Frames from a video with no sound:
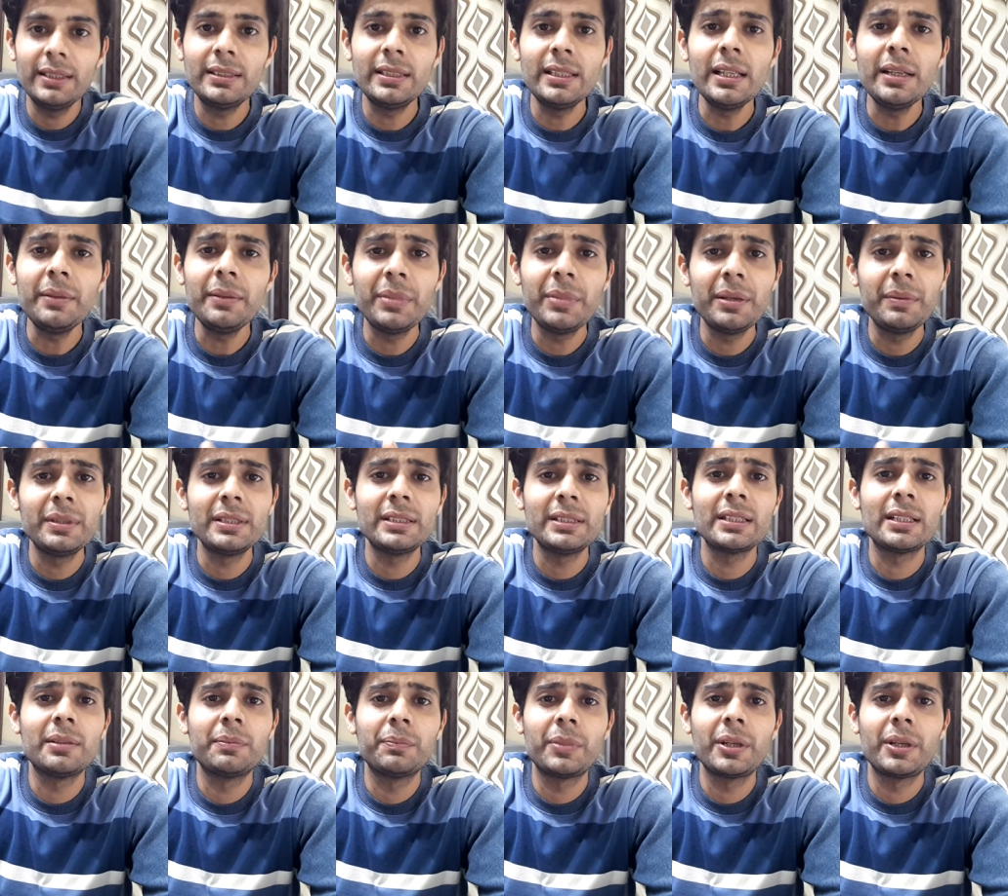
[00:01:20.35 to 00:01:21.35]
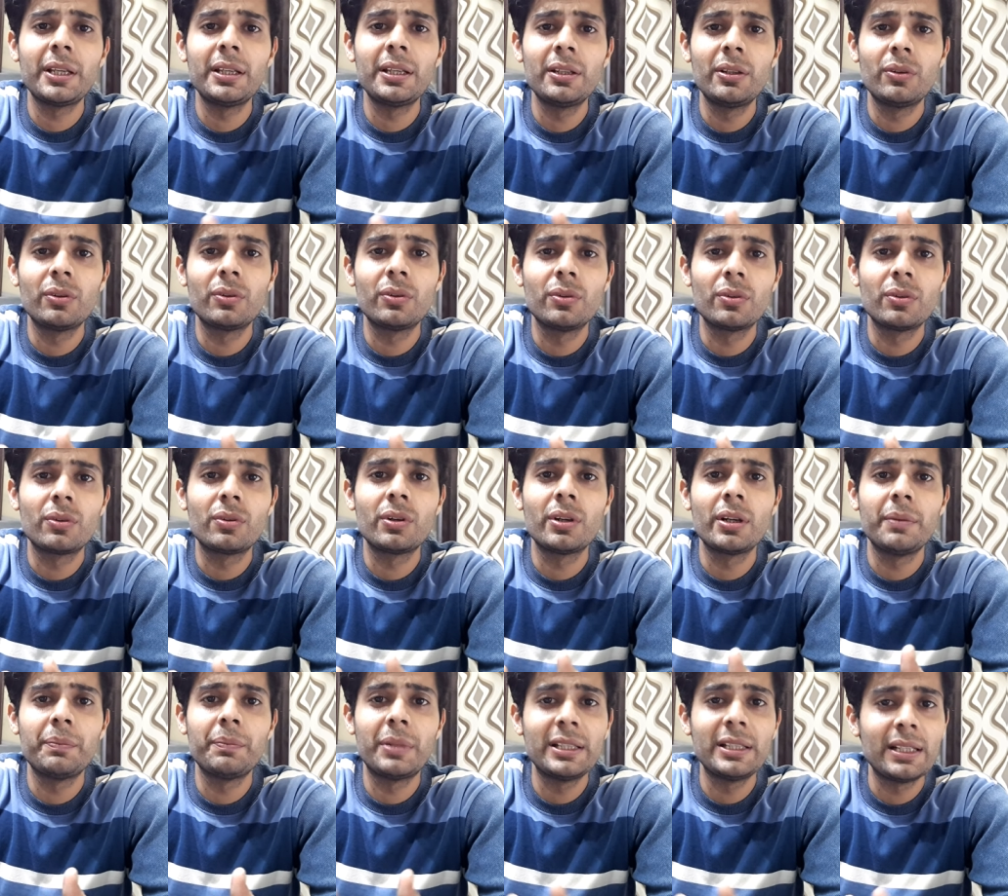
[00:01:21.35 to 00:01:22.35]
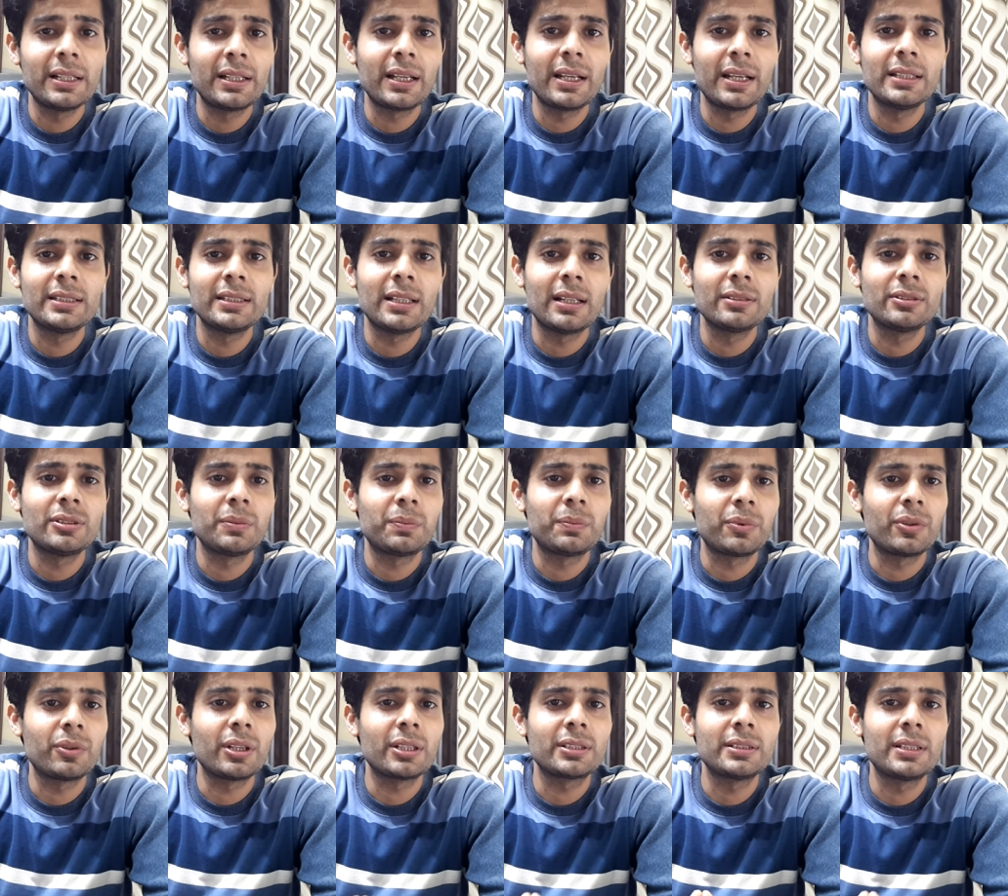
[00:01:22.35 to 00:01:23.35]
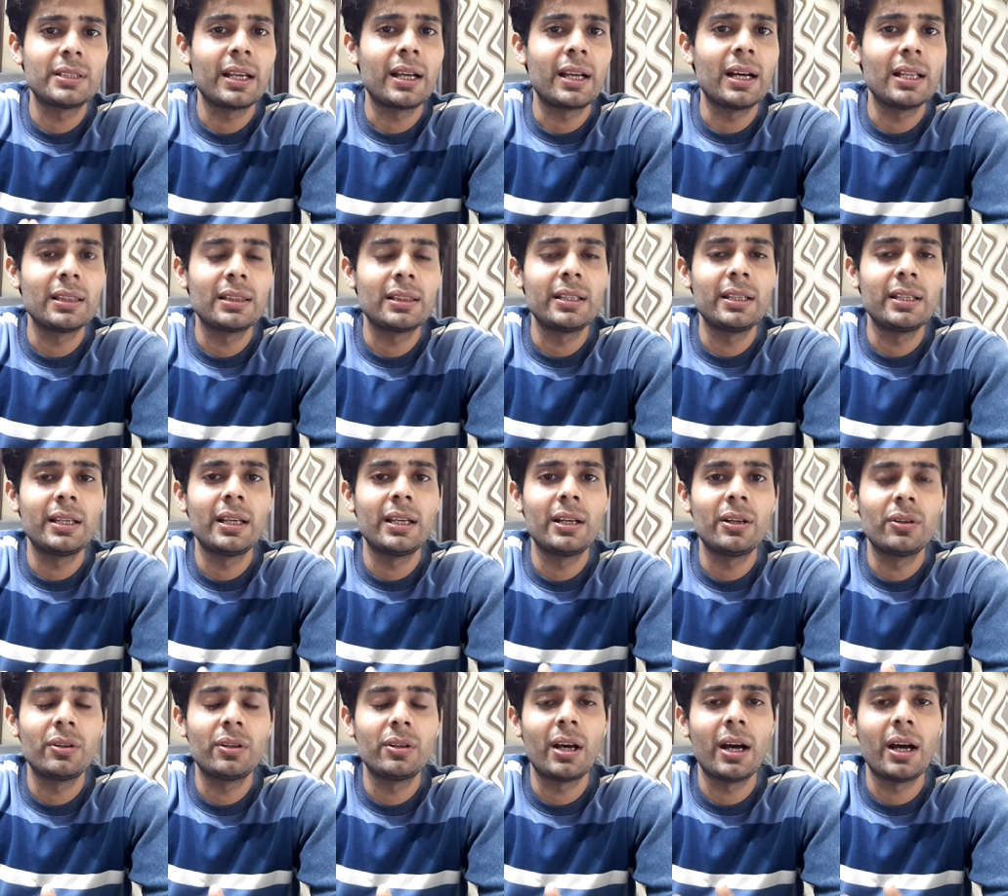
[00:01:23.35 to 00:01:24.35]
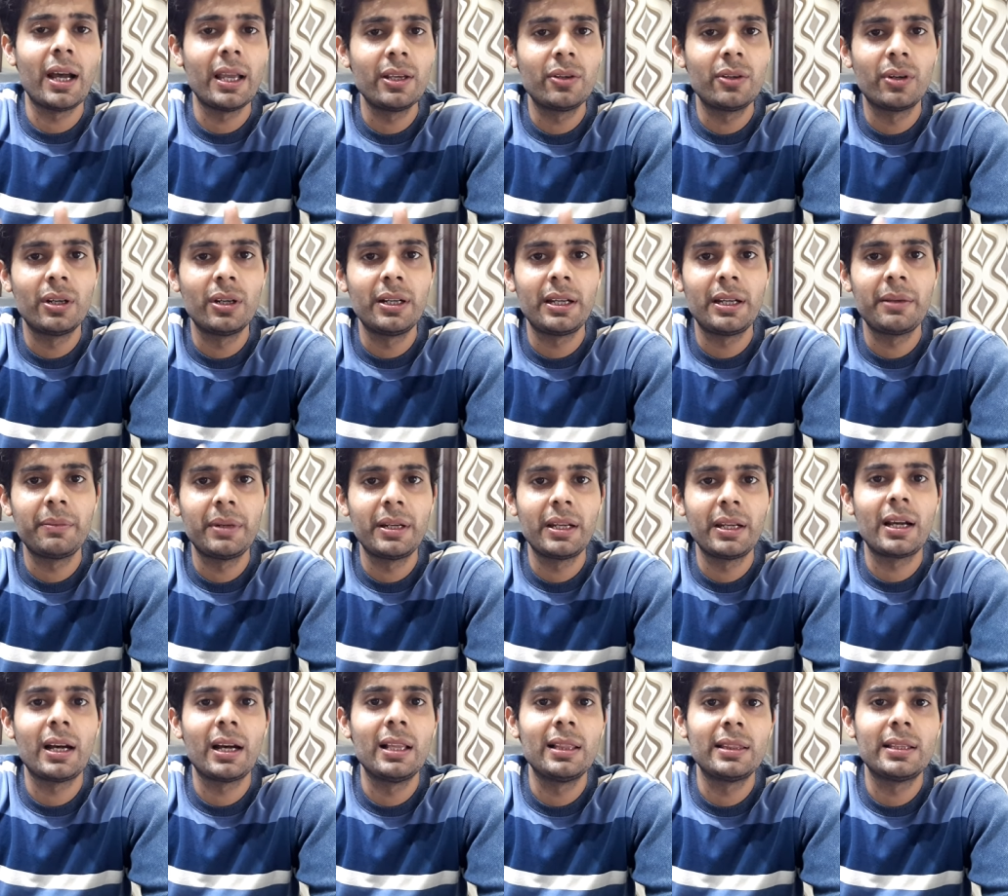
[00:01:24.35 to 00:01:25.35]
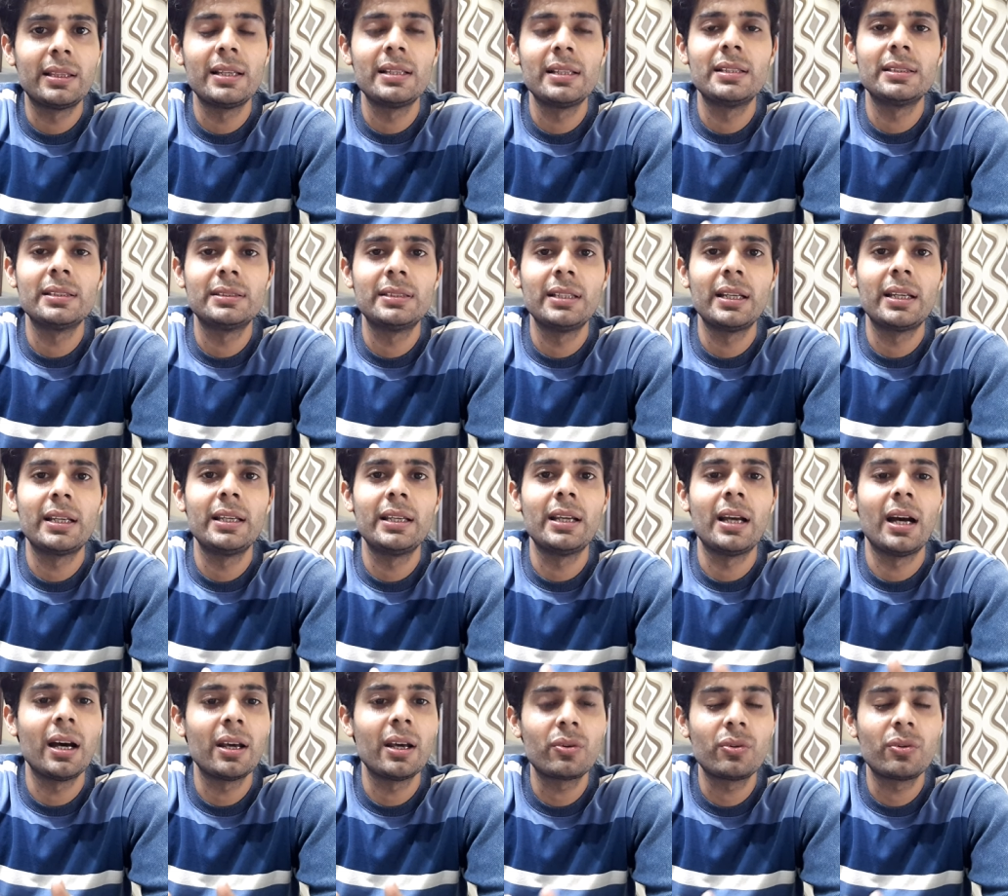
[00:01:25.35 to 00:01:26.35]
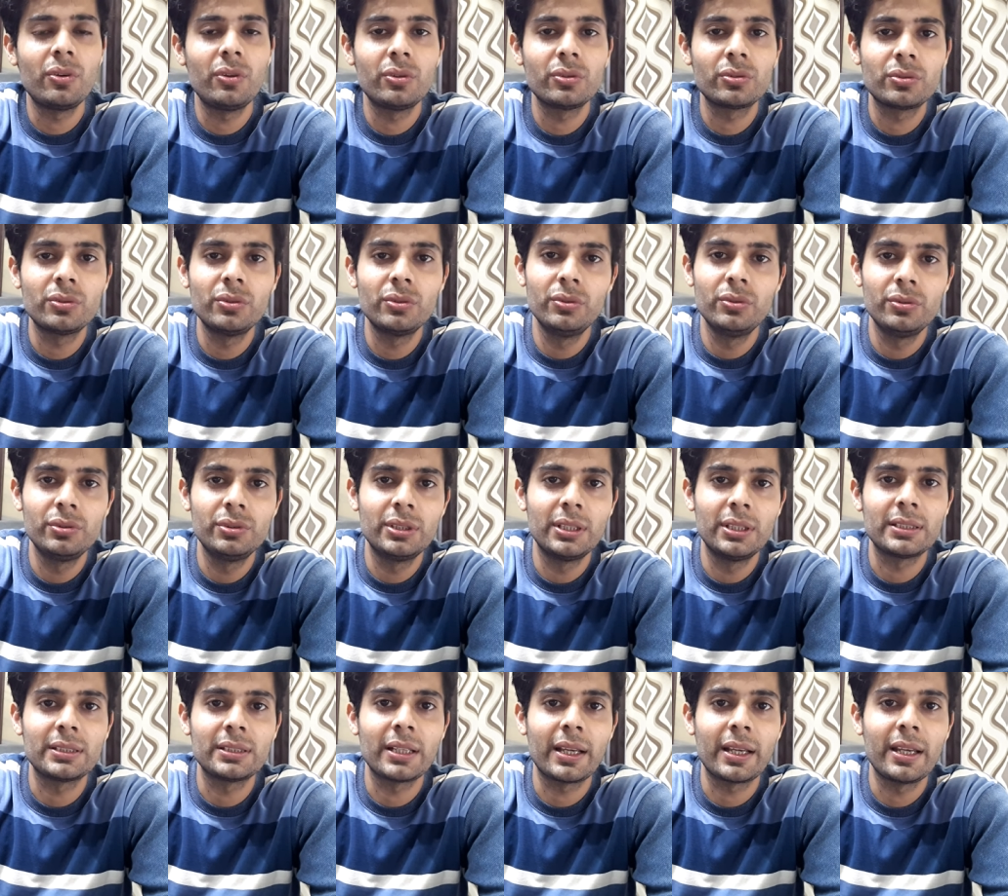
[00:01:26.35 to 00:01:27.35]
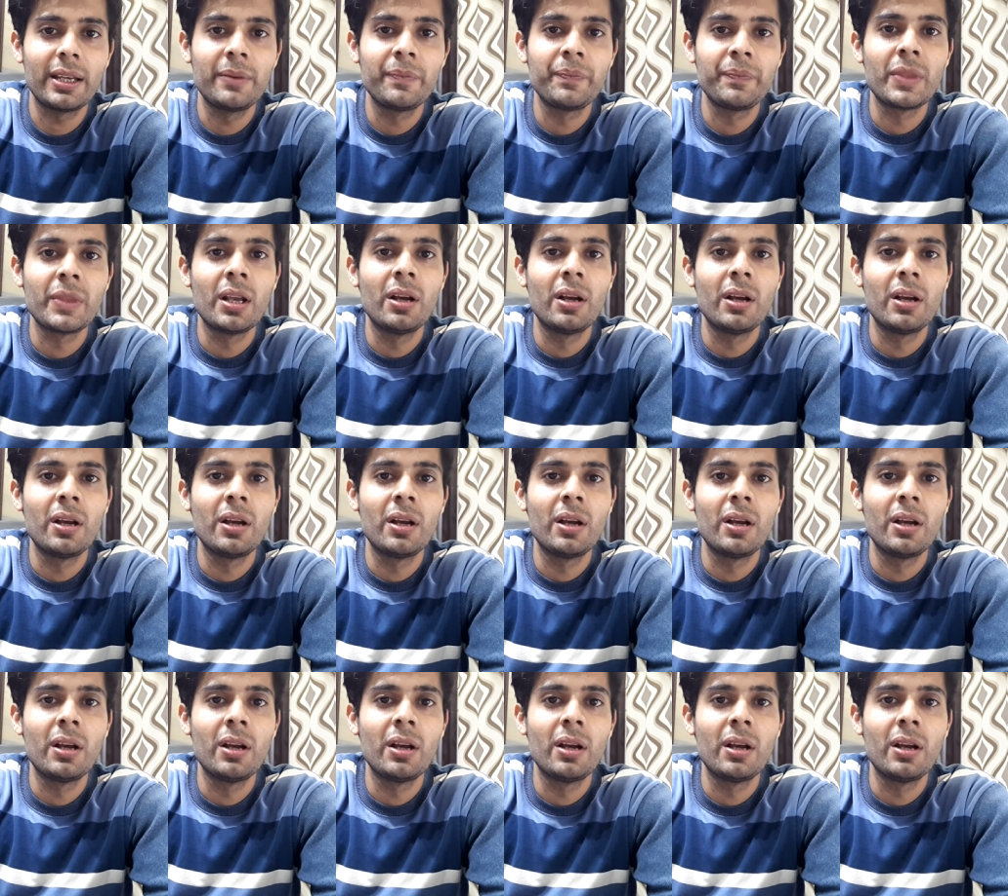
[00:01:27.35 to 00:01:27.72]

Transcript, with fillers: इसलिए बीबीसी कंपनी लोगों को बजट के हिसाब से प्रोडक्ट्स निकालती है और हाई क्वालिटी में निकालती है जिससे कि हर कोई उसको यूज कर सके